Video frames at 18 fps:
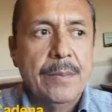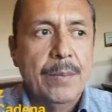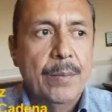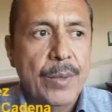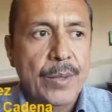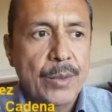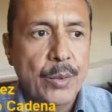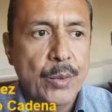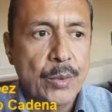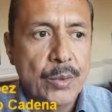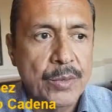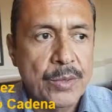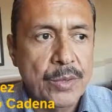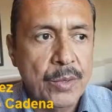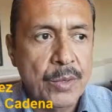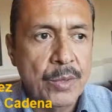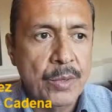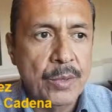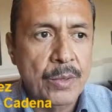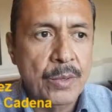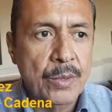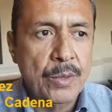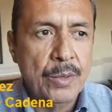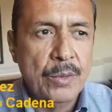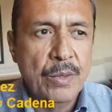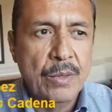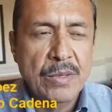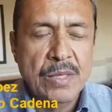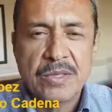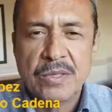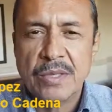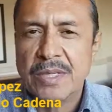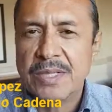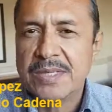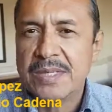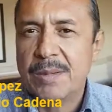Bueno, yo lo he
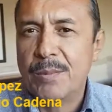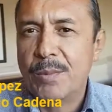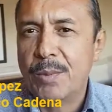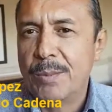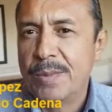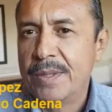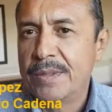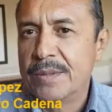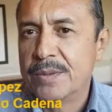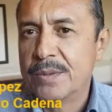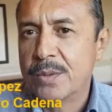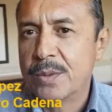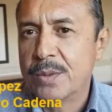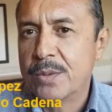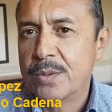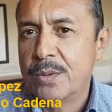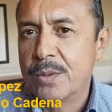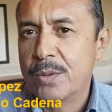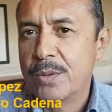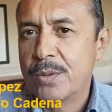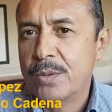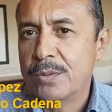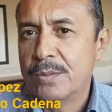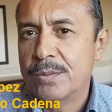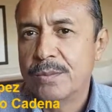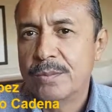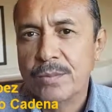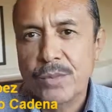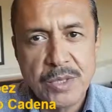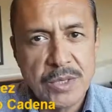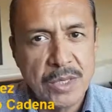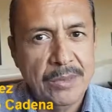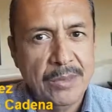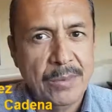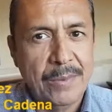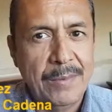visto hasta el momento con
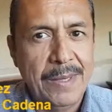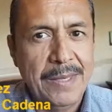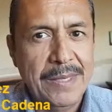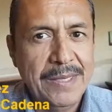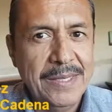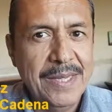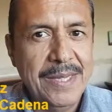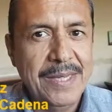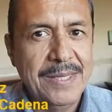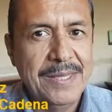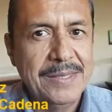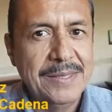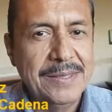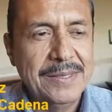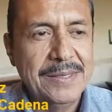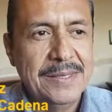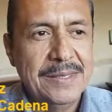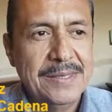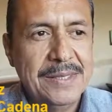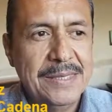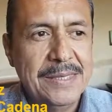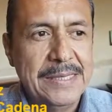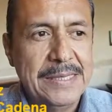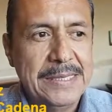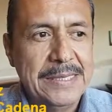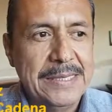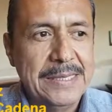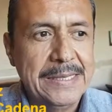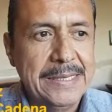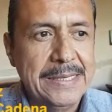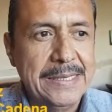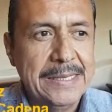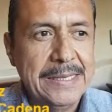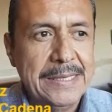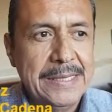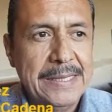mucha normalidad, es decir, eh,
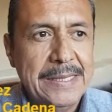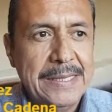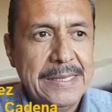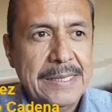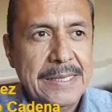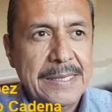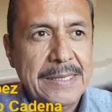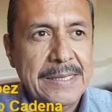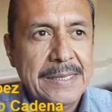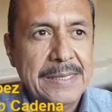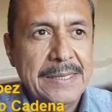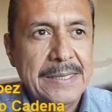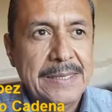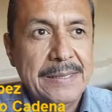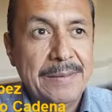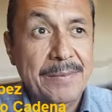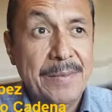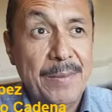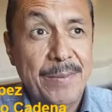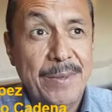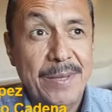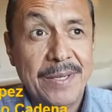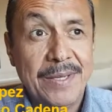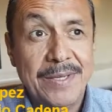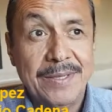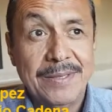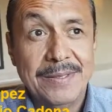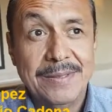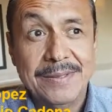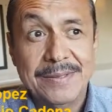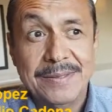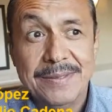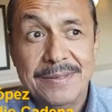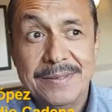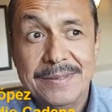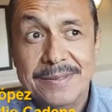eh, más bien
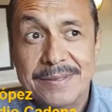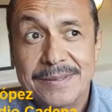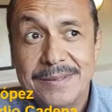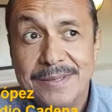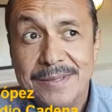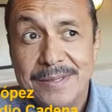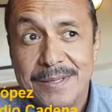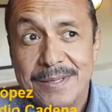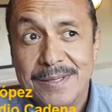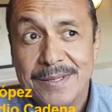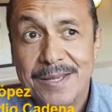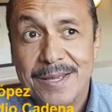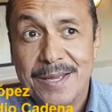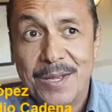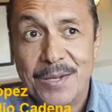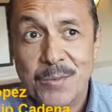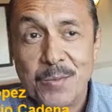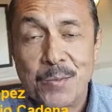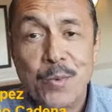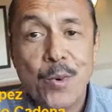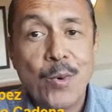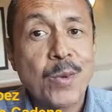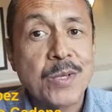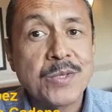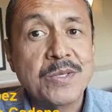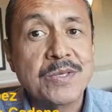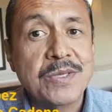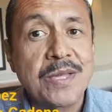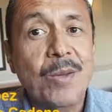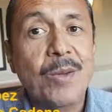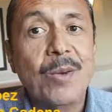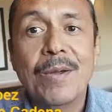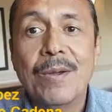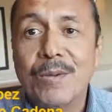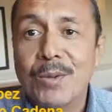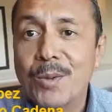eh, un poco
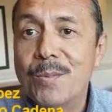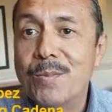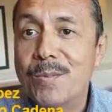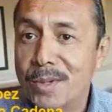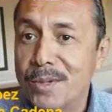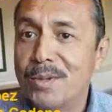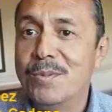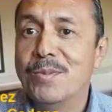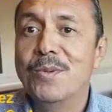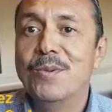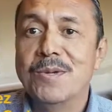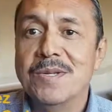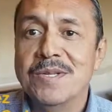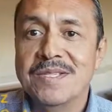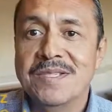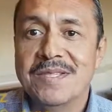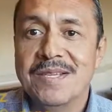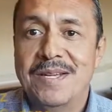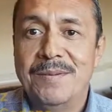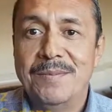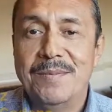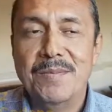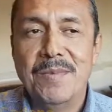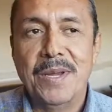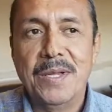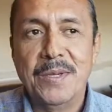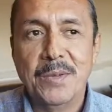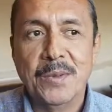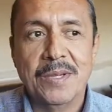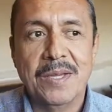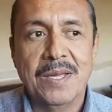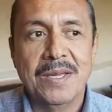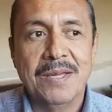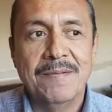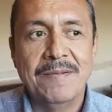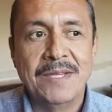asustado que ha habido menos publicidad, me imagino que
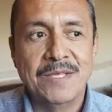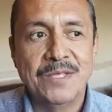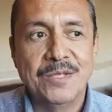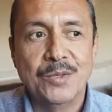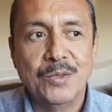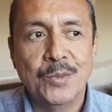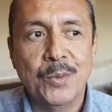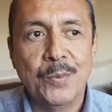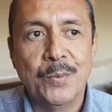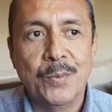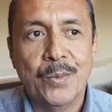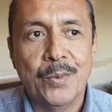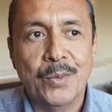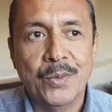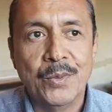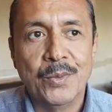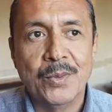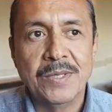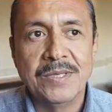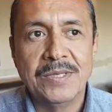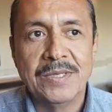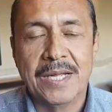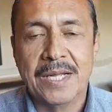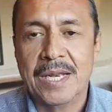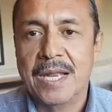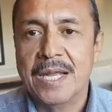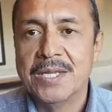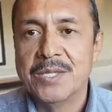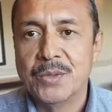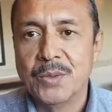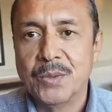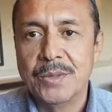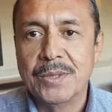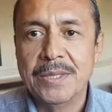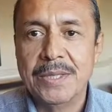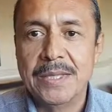ha de haber sido por toda esta
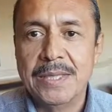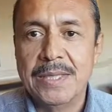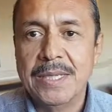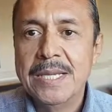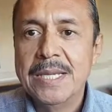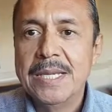creación de,